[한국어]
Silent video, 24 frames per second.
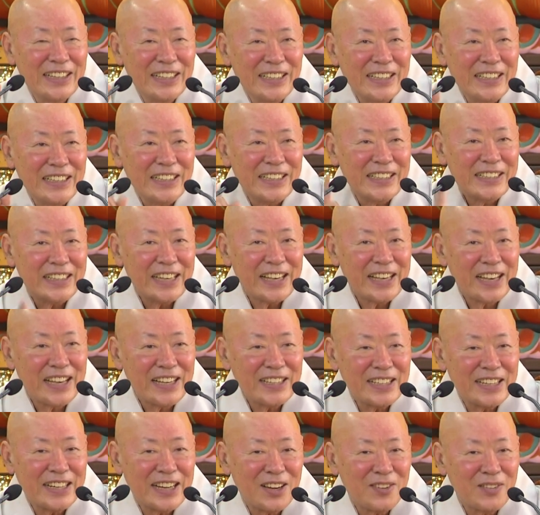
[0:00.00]
이
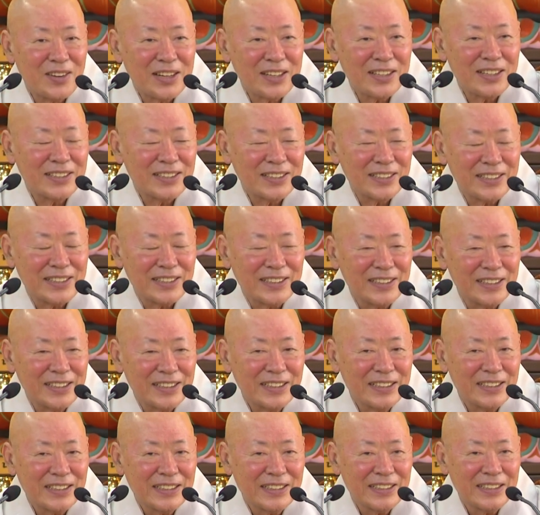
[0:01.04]
세간이라고 하는
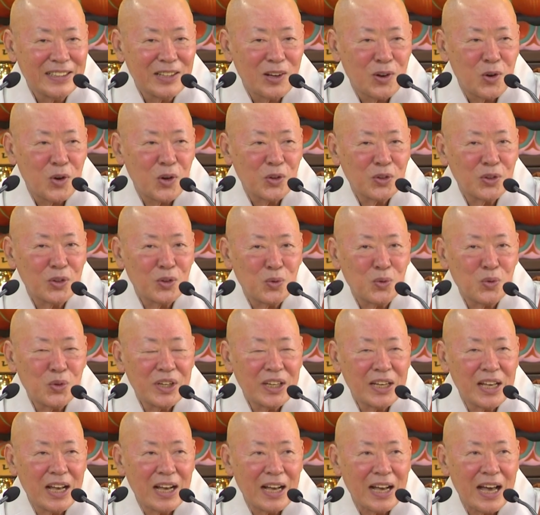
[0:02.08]
것은 곧
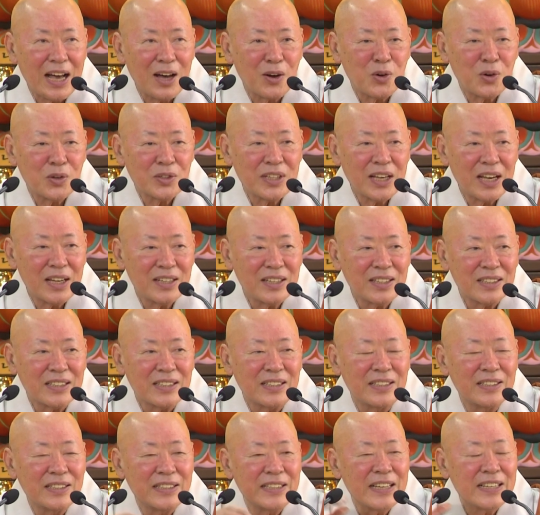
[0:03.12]
우리가 가고자 하는
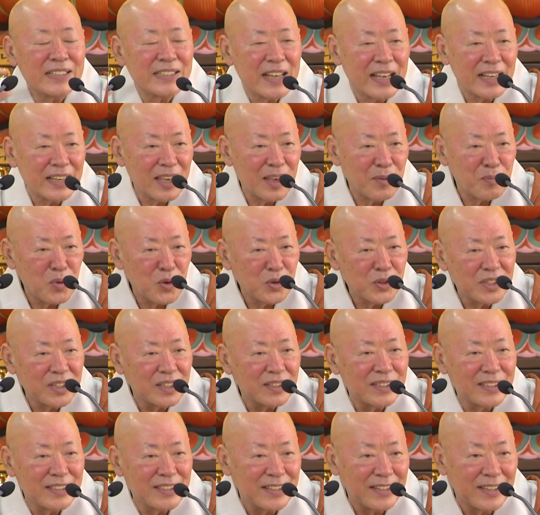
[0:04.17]
그 세상의
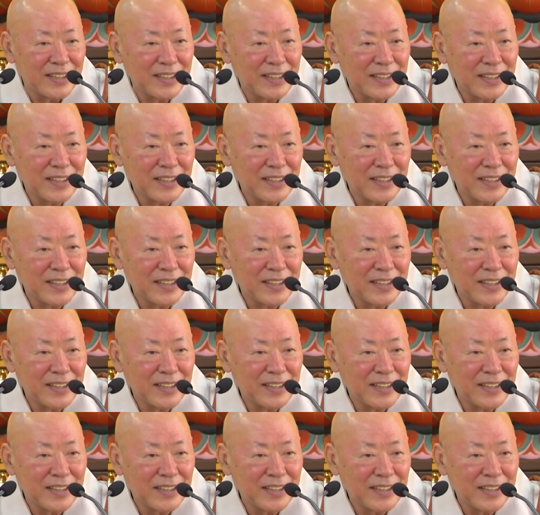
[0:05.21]
목적지야.